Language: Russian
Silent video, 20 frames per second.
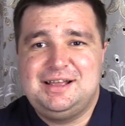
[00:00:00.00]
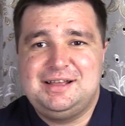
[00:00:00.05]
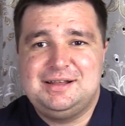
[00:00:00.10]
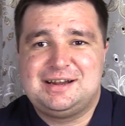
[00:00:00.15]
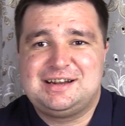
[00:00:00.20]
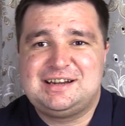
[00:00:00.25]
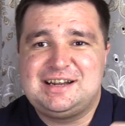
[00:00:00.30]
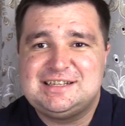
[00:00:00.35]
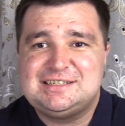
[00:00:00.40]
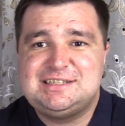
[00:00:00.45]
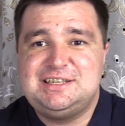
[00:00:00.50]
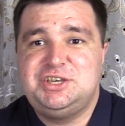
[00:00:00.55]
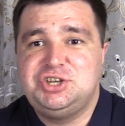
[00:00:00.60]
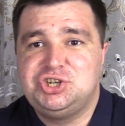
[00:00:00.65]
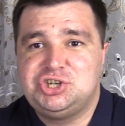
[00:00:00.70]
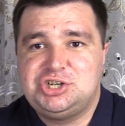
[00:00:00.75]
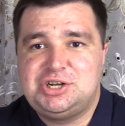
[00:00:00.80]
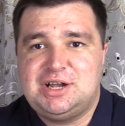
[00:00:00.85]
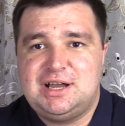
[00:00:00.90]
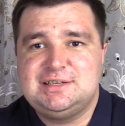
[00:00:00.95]

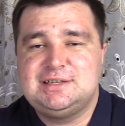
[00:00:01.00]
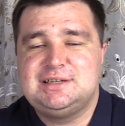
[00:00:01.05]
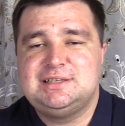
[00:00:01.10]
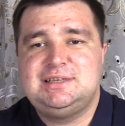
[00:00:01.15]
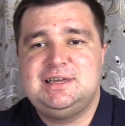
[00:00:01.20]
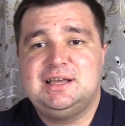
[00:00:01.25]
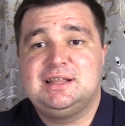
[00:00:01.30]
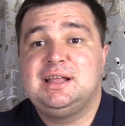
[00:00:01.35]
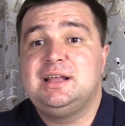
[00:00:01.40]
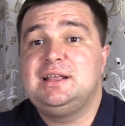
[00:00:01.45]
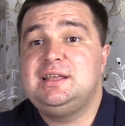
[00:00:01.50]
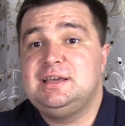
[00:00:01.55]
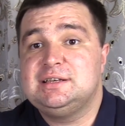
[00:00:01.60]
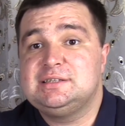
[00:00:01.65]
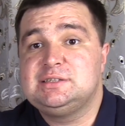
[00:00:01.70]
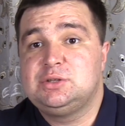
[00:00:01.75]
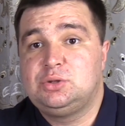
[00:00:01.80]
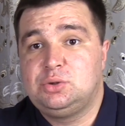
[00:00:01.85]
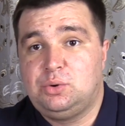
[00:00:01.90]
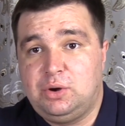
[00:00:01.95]
разъезжать где-то
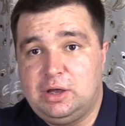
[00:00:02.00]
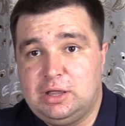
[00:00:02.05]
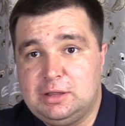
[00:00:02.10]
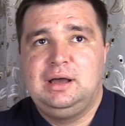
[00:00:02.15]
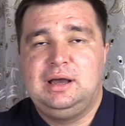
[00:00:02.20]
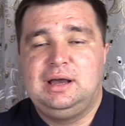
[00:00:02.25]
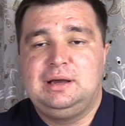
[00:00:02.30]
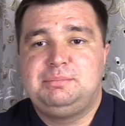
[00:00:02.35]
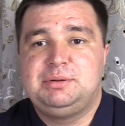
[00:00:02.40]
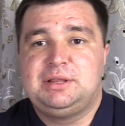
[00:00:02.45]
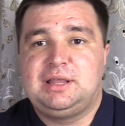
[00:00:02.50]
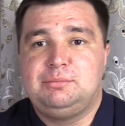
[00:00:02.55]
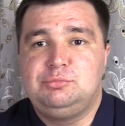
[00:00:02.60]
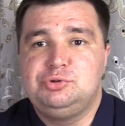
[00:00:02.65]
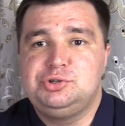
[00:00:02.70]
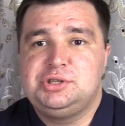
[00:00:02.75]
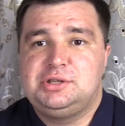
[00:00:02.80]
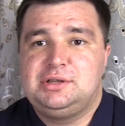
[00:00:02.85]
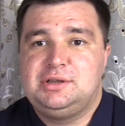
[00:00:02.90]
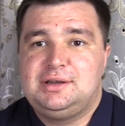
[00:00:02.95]
не стоит, а,
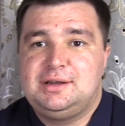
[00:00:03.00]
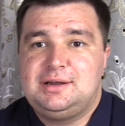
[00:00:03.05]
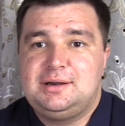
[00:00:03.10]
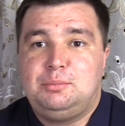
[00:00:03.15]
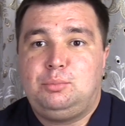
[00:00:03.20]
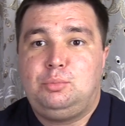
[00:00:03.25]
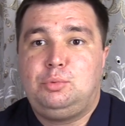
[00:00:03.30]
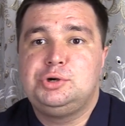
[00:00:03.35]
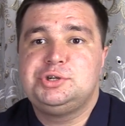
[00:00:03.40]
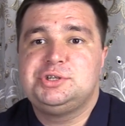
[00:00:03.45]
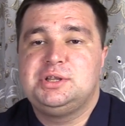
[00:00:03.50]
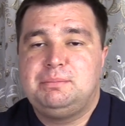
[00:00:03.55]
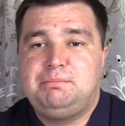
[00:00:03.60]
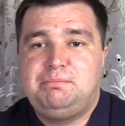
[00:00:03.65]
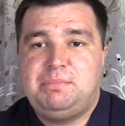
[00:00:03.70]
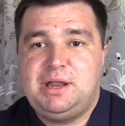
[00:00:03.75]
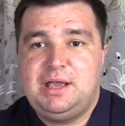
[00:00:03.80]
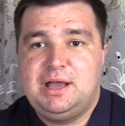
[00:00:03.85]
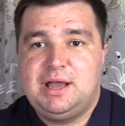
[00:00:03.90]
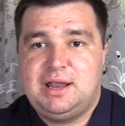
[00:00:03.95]
потому что можно
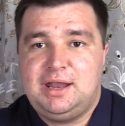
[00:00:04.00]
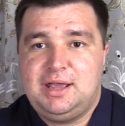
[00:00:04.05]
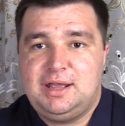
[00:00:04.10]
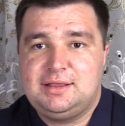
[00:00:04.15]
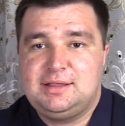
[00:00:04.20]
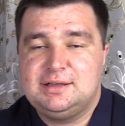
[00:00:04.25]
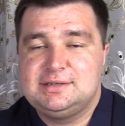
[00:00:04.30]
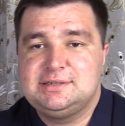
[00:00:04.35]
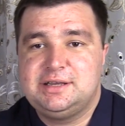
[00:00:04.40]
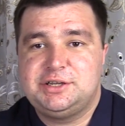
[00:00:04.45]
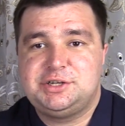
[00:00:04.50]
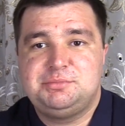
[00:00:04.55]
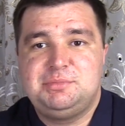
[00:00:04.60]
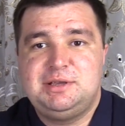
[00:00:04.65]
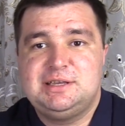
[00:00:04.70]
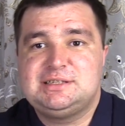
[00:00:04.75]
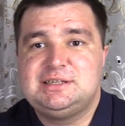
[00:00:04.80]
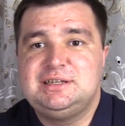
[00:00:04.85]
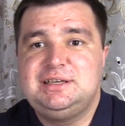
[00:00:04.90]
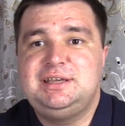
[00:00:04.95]
пригореть, так скажем,
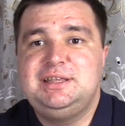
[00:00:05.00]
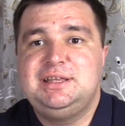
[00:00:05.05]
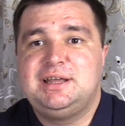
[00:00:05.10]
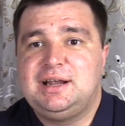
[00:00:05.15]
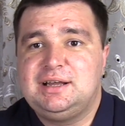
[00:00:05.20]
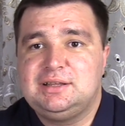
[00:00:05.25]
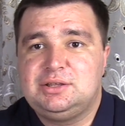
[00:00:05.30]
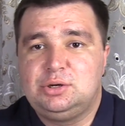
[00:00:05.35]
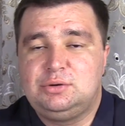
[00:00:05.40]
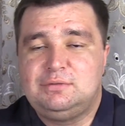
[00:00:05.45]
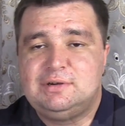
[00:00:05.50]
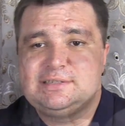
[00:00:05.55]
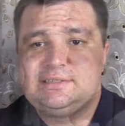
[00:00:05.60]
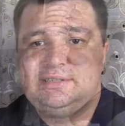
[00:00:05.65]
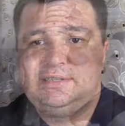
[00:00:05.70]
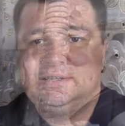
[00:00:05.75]
если генератор у вас